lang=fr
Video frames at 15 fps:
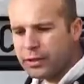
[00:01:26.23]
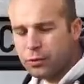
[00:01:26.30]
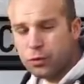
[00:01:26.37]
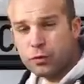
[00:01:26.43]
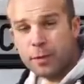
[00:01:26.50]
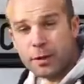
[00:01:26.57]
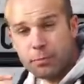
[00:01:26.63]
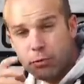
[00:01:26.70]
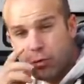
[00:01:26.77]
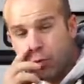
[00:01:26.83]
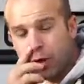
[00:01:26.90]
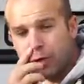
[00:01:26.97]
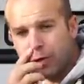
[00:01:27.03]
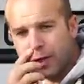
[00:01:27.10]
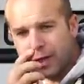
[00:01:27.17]
elle est 12 mètres plus
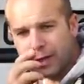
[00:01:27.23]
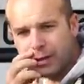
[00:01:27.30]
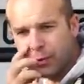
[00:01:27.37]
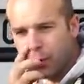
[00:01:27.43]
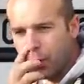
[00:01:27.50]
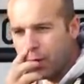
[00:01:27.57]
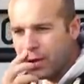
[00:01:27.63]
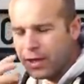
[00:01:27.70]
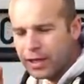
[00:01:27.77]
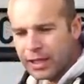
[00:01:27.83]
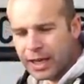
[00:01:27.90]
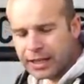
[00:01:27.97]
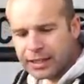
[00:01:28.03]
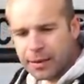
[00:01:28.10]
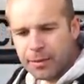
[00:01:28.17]
loin dans les rétros.
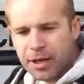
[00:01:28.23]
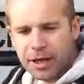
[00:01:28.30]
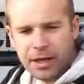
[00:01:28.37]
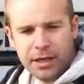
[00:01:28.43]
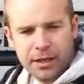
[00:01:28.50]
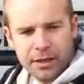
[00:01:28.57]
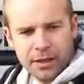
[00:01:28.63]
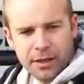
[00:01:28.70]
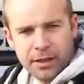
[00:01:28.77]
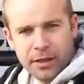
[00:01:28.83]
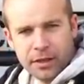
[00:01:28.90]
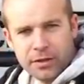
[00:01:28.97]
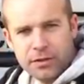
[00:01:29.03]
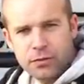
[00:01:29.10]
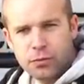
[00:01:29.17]
La caméra,
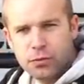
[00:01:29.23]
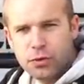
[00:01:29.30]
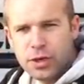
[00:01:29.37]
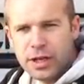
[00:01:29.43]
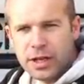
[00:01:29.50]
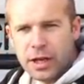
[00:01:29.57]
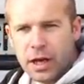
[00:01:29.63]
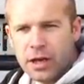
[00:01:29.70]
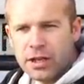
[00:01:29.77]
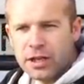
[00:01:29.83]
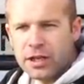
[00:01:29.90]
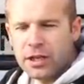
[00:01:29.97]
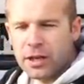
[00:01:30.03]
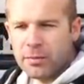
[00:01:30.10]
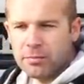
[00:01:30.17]
si vous voulez, elle
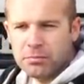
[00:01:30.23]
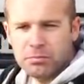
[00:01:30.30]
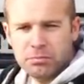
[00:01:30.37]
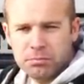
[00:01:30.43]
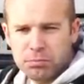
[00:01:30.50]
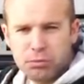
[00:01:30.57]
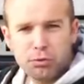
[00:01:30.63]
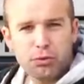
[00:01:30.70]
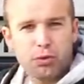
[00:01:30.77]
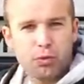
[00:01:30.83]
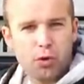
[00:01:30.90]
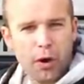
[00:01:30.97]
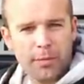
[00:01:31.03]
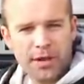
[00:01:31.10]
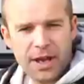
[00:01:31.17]
éclaire plus ou
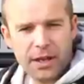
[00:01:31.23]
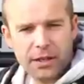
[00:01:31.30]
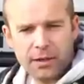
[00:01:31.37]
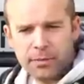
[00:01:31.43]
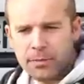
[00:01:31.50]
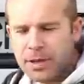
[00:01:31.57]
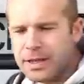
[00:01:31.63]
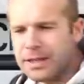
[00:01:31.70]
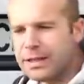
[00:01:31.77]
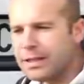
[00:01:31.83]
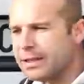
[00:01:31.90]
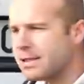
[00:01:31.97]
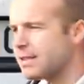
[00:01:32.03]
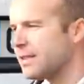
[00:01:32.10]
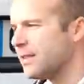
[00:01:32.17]
moins bien,
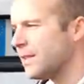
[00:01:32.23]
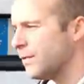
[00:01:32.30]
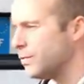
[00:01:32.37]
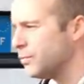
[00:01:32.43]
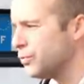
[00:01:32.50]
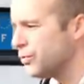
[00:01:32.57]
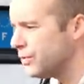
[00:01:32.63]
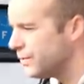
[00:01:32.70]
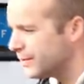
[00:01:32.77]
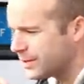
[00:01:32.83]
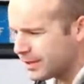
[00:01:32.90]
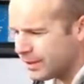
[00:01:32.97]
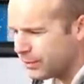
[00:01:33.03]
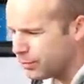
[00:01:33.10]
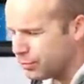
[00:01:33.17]
mais ça vous,
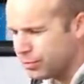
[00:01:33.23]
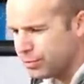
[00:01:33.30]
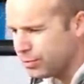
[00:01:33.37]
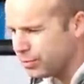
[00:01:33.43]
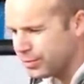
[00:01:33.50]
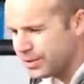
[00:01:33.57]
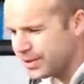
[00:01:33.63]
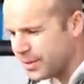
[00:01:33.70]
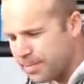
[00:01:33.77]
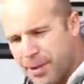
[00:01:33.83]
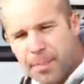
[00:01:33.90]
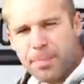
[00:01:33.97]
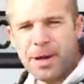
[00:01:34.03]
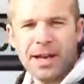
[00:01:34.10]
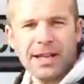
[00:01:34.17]
ça vous, c'est
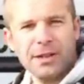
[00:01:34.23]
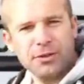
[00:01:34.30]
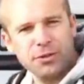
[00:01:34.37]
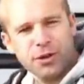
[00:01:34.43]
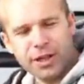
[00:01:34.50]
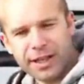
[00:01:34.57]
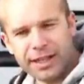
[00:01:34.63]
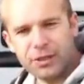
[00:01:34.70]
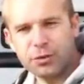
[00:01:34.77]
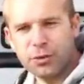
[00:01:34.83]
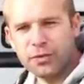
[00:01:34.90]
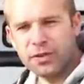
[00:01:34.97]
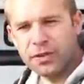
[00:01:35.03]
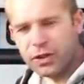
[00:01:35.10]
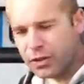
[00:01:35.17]
pas pareil que dans les
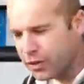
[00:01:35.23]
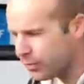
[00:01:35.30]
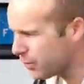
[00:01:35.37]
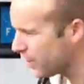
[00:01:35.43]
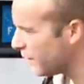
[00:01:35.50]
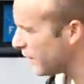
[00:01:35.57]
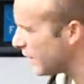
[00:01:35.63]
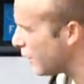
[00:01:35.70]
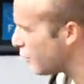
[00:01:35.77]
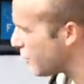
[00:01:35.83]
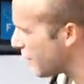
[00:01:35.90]
rétroviseurs quand vous avez de la